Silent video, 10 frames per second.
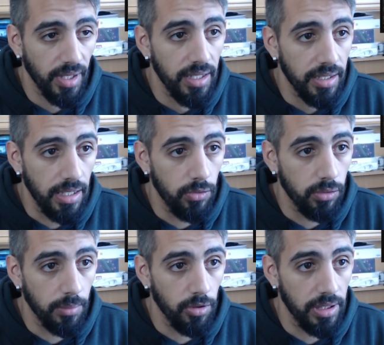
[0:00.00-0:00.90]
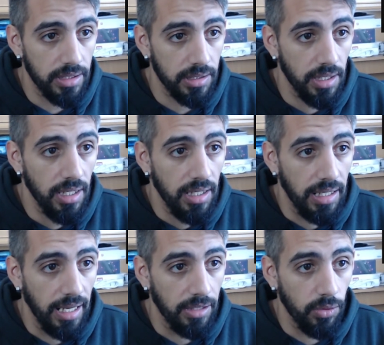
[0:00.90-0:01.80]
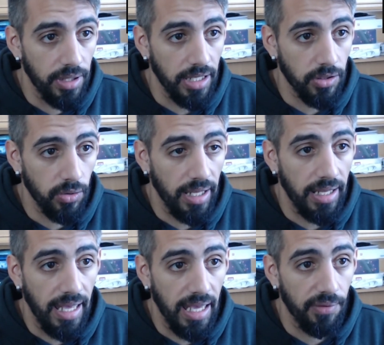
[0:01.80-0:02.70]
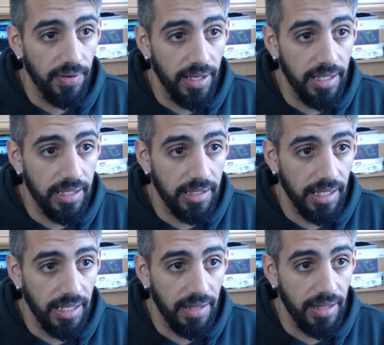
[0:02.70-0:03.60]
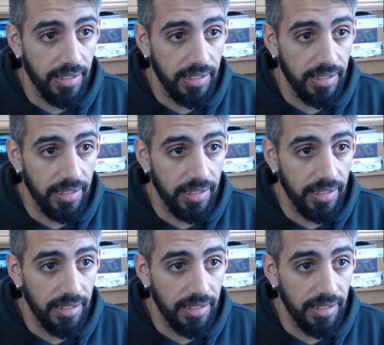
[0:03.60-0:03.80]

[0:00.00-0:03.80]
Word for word: Y el último es la luz de ayuda AF integrada,